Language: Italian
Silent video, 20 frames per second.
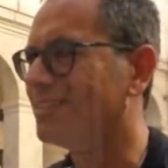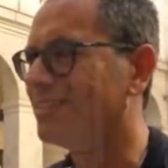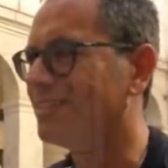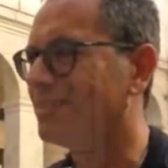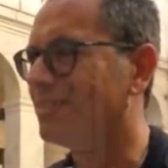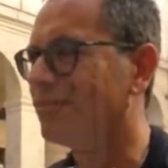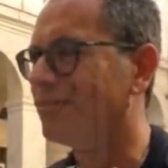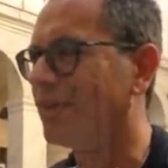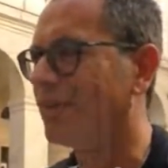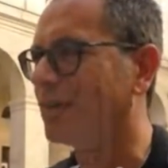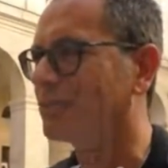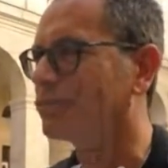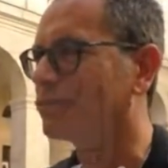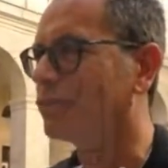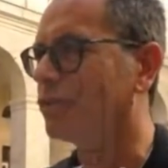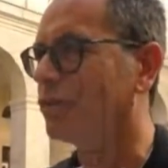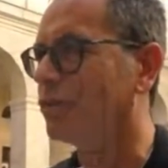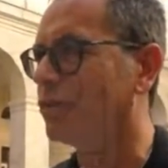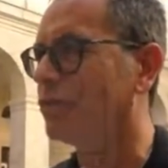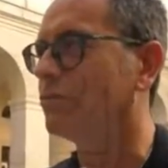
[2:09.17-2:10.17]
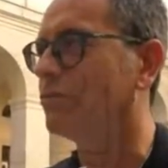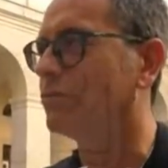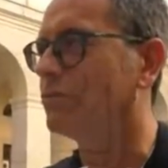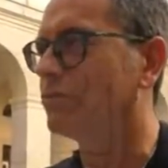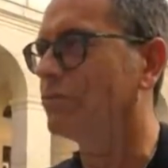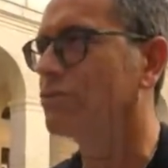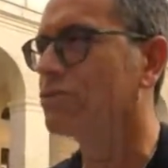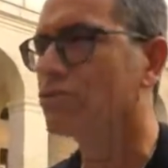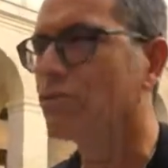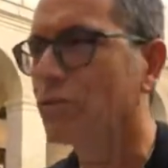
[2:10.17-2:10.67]
di fatto
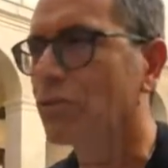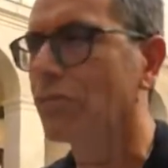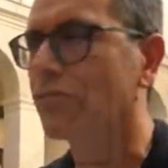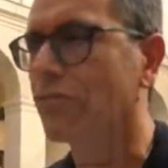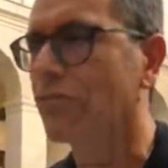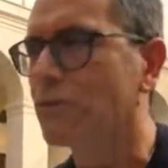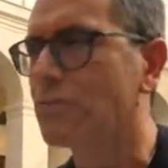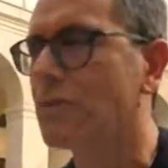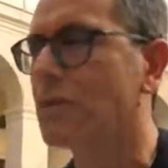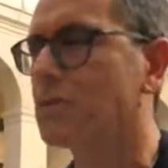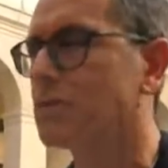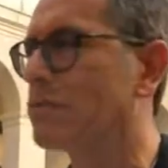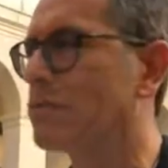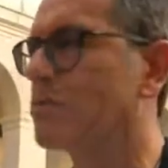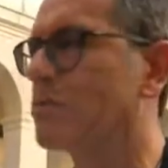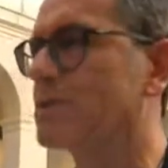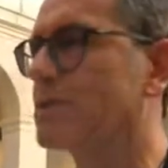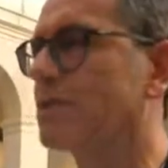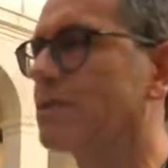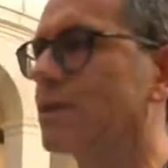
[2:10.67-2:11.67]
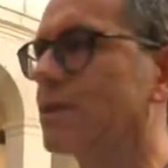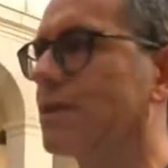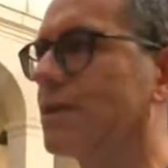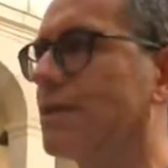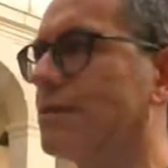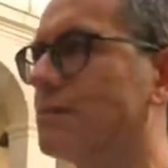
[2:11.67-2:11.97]
mi sono formato in questa terra